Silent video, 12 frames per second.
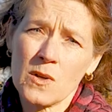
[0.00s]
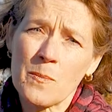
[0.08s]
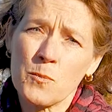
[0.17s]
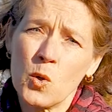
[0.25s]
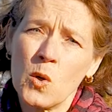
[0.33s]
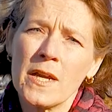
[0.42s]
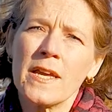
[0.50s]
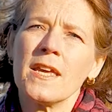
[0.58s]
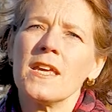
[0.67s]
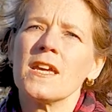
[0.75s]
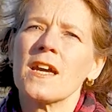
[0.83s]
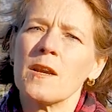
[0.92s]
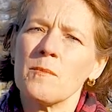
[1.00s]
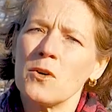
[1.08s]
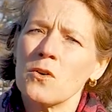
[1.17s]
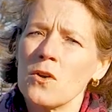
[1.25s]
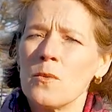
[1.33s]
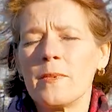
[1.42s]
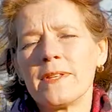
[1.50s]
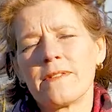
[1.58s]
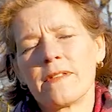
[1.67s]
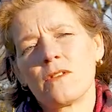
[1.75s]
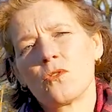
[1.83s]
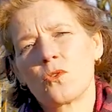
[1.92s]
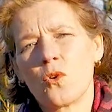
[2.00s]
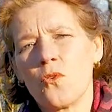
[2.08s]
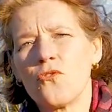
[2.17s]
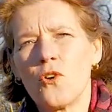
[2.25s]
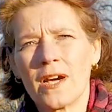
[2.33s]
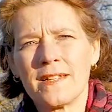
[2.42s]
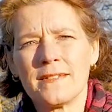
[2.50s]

de la peau et également un maintien d'un confort